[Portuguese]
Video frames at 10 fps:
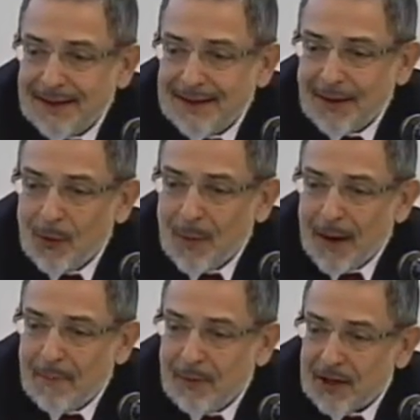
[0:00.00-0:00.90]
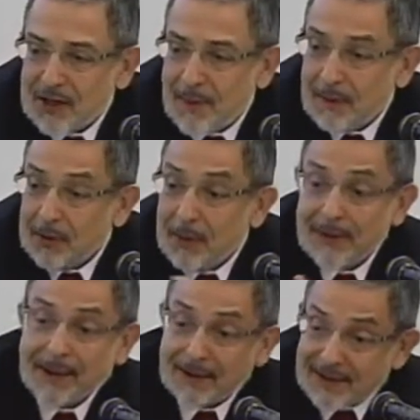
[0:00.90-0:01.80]
em alguma época, chamavam de uma
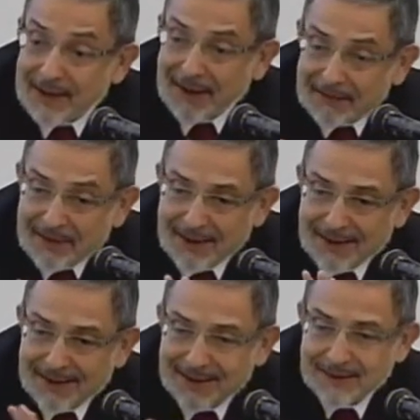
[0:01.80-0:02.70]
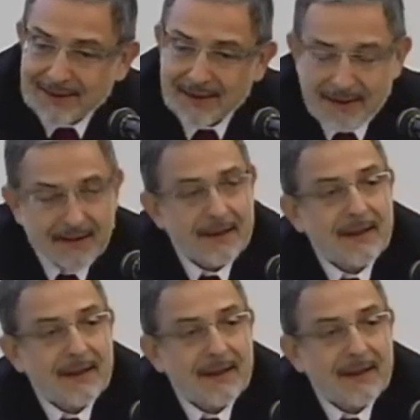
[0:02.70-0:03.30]
terceira via. Né?